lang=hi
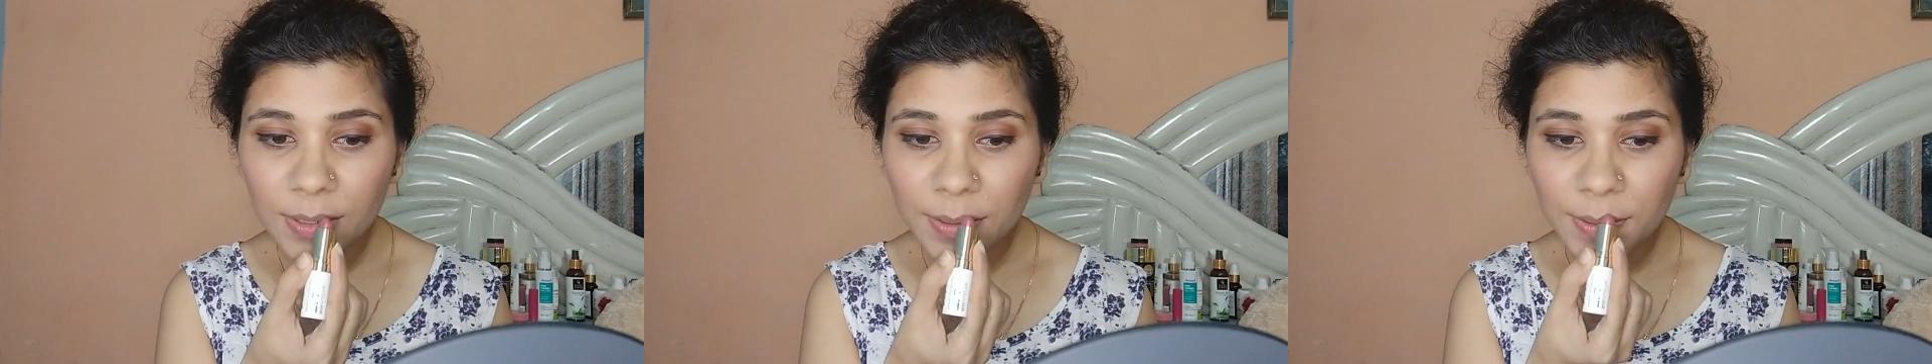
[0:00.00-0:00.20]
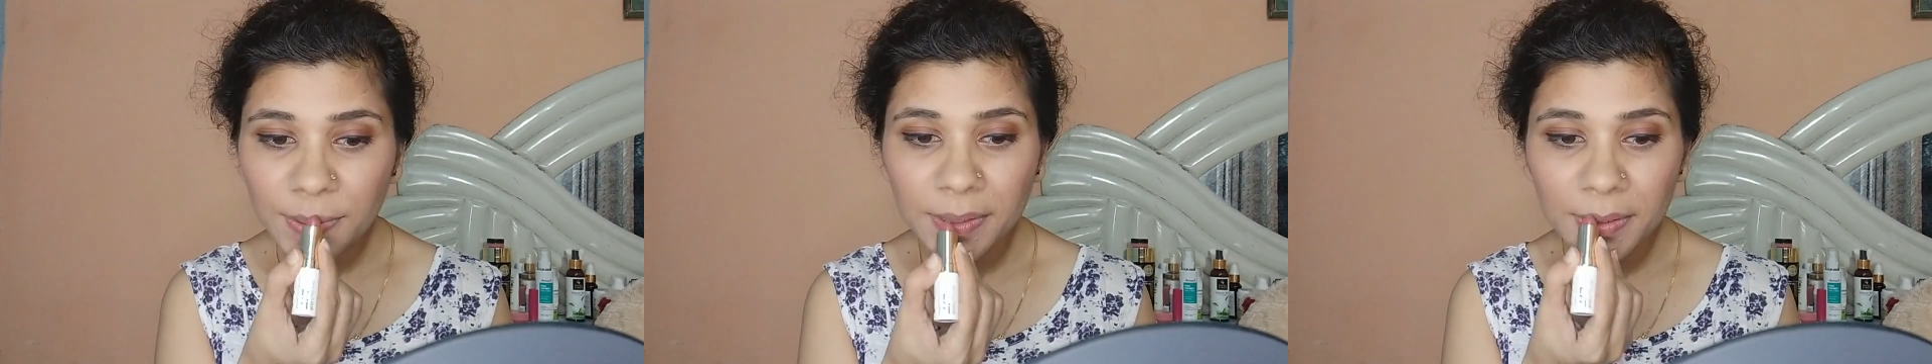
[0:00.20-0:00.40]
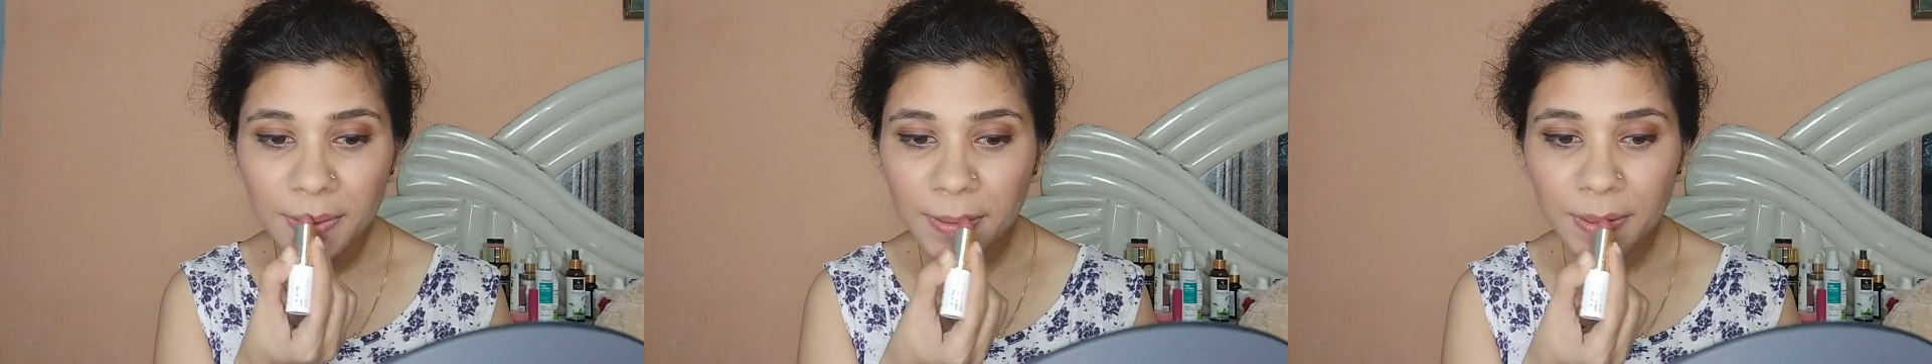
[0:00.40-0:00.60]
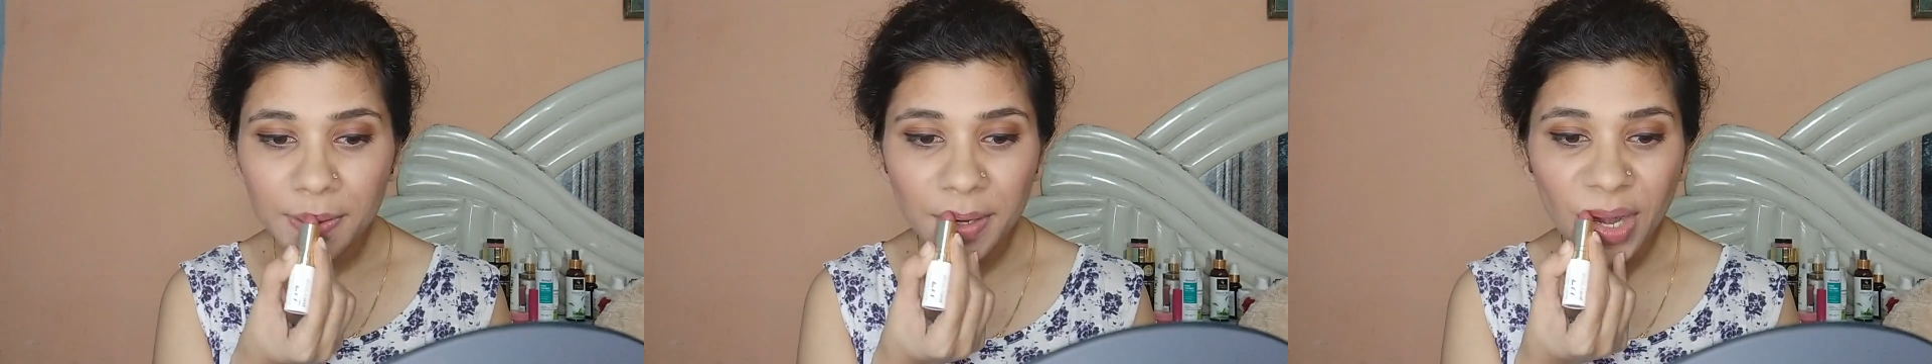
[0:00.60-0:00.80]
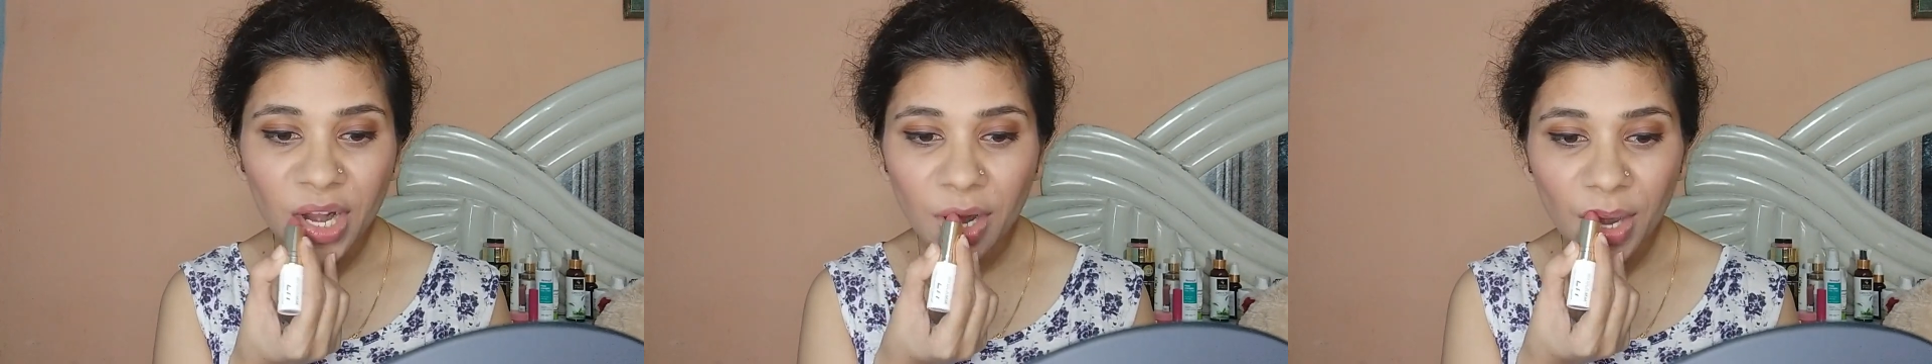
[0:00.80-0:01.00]
मस्कारा
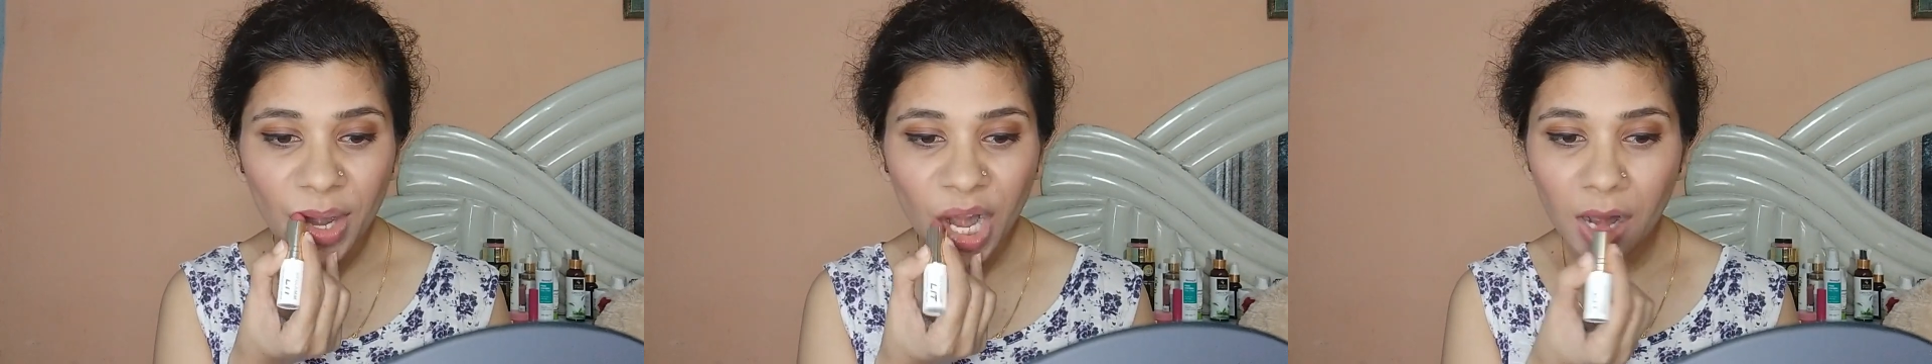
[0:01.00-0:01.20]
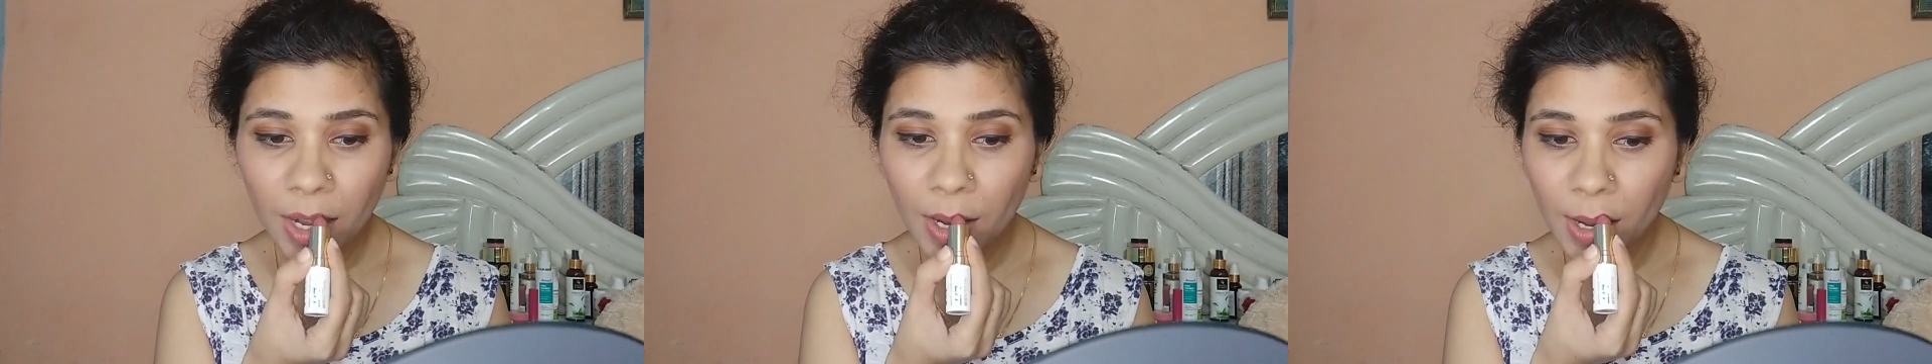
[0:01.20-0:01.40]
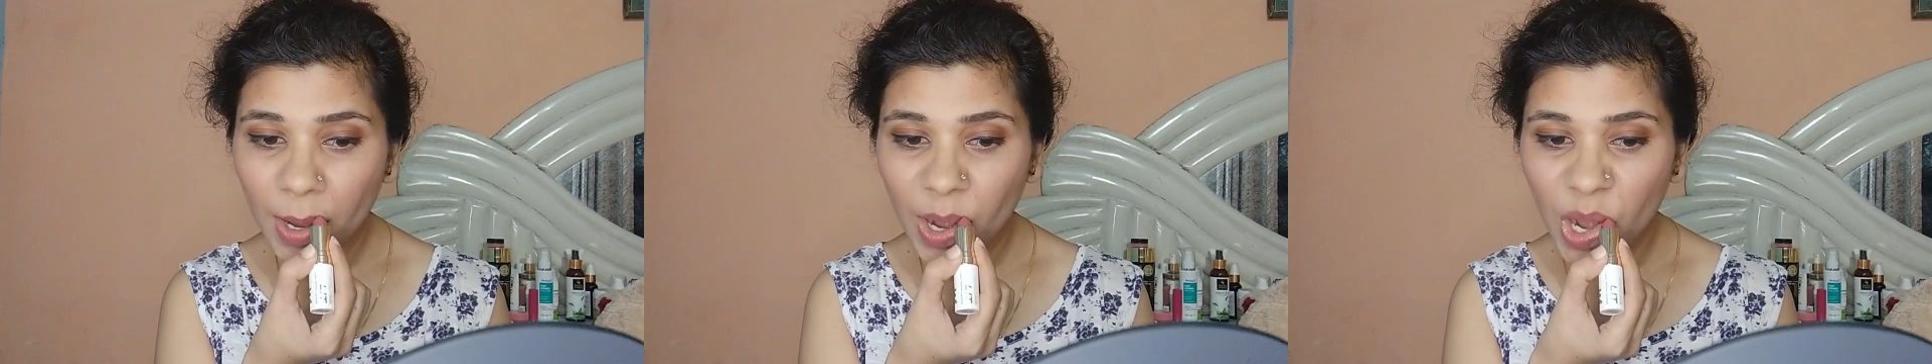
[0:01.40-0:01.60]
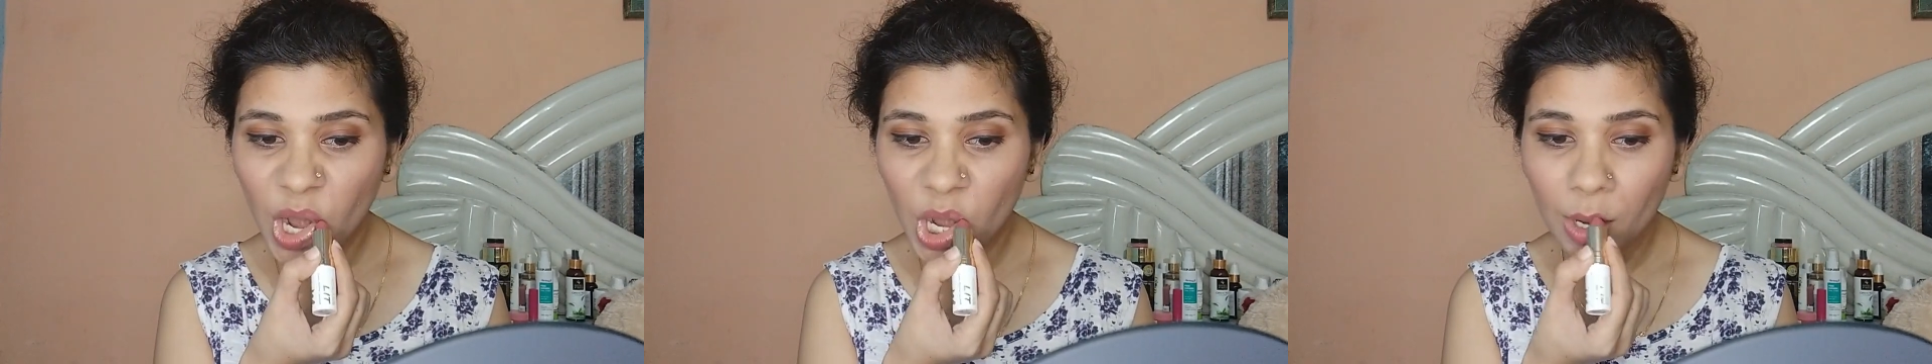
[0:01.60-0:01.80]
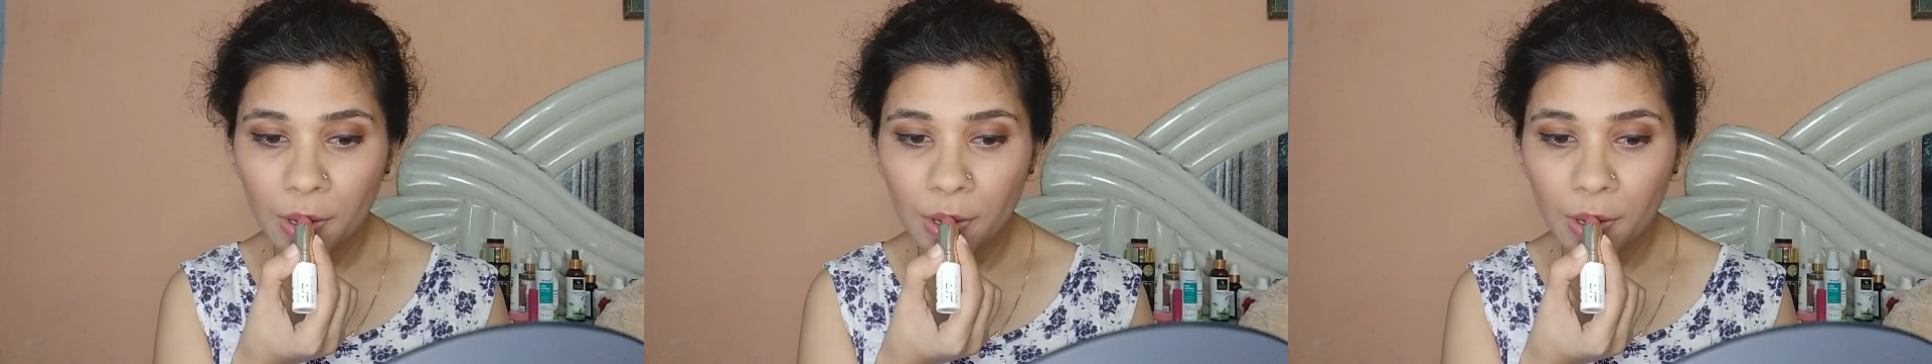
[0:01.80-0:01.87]
से उसके बाद